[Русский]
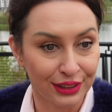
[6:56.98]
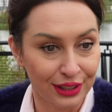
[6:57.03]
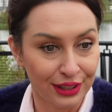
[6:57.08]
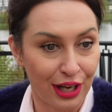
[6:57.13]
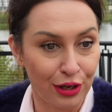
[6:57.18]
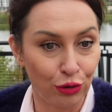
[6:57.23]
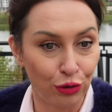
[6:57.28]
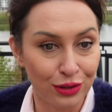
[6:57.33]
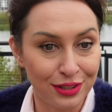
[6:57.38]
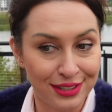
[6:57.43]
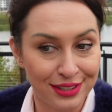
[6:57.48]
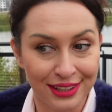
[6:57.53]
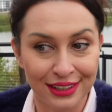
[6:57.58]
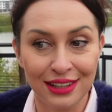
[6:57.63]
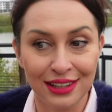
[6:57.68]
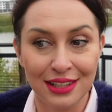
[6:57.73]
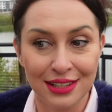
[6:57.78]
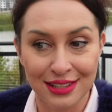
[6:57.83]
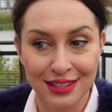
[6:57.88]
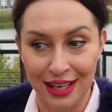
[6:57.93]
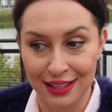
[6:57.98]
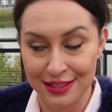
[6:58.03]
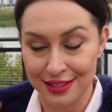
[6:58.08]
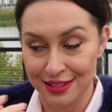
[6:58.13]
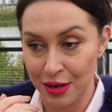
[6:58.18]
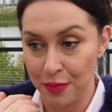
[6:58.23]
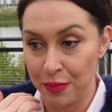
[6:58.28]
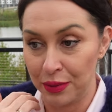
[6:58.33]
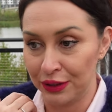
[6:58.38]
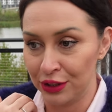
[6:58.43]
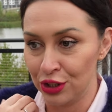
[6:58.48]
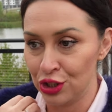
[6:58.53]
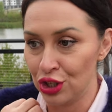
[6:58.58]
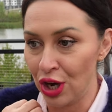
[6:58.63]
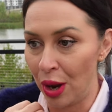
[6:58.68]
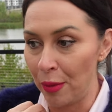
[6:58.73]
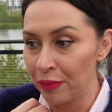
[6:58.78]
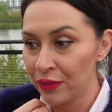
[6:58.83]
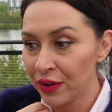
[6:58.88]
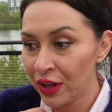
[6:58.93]
орет сигнализация по
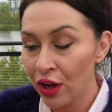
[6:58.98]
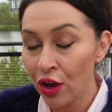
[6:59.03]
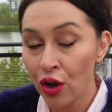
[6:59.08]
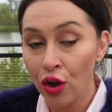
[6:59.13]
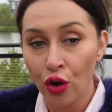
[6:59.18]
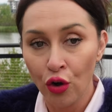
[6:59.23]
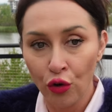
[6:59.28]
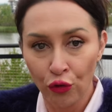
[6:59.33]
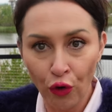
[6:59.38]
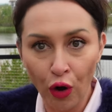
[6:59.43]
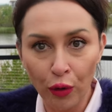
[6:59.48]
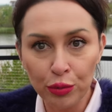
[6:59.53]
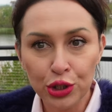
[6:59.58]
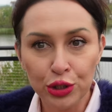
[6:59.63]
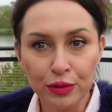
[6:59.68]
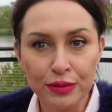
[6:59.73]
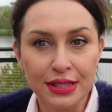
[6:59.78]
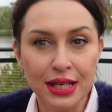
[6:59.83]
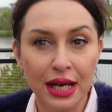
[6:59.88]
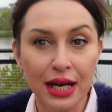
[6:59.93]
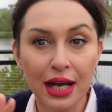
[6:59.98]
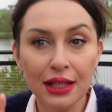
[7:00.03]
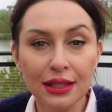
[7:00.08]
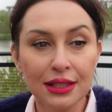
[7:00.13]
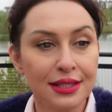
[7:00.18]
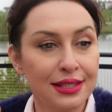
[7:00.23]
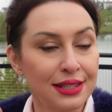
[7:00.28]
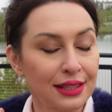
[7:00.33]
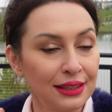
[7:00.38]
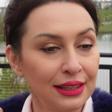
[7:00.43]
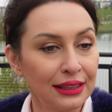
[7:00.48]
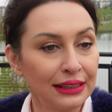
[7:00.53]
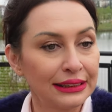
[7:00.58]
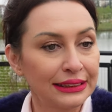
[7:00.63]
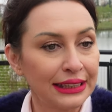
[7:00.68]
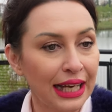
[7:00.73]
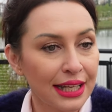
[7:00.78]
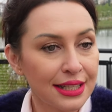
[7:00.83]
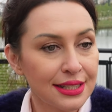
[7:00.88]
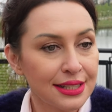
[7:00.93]
ночам. В общем, зарала
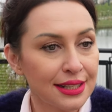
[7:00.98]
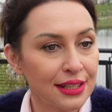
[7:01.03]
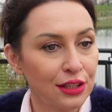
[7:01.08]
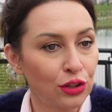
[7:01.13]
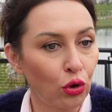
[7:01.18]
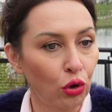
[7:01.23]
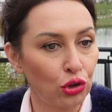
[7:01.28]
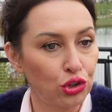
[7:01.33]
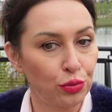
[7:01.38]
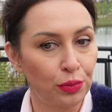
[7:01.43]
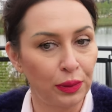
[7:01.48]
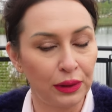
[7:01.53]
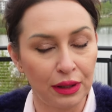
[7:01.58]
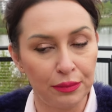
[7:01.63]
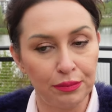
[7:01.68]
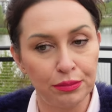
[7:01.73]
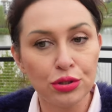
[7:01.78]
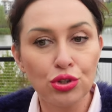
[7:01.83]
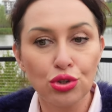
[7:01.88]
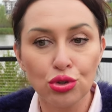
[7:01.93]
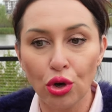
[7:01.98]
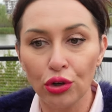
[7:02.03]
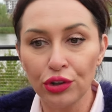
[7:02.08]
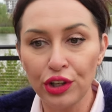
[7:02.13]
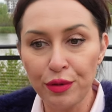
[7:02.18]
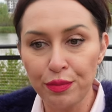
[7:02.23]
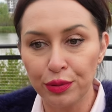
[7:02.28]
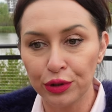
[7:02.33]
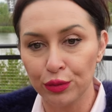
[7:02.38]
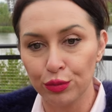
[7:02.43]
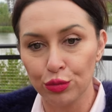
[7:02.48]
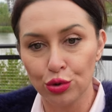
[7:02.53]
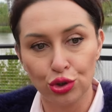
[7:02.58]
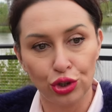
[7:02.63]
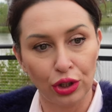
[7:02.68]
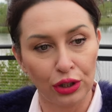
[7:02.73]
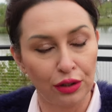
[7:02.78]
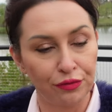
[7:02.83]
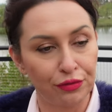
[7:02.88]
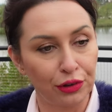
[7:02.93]
сигнализация, ночь была бессонной, потому
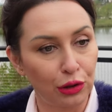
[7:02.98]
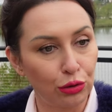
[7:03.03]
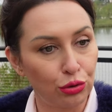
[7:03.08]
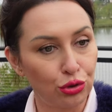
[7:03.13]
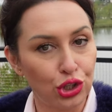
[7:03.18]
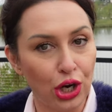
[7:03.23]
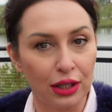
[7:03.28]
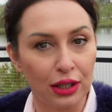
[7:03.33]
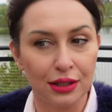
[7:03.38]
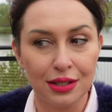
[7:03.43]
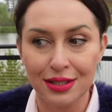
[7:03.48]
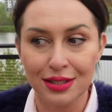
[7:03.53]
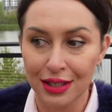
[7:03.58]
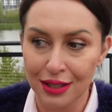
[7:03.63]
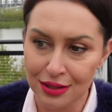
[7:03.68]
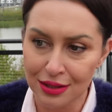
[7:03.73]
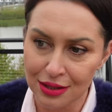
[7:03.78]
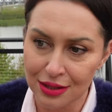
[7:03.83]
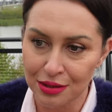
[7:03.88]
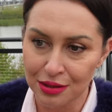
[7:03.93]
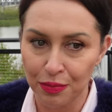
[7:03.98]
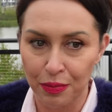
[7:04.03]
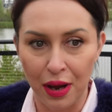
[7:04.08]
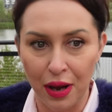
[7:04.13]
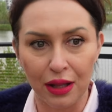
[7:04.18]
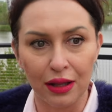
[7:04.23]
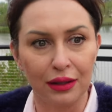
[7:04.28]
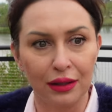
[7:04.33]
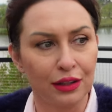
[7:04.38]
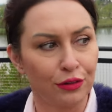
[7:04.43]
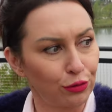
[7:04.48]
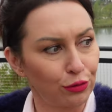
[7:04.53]
что она выключалась, я засыпала, она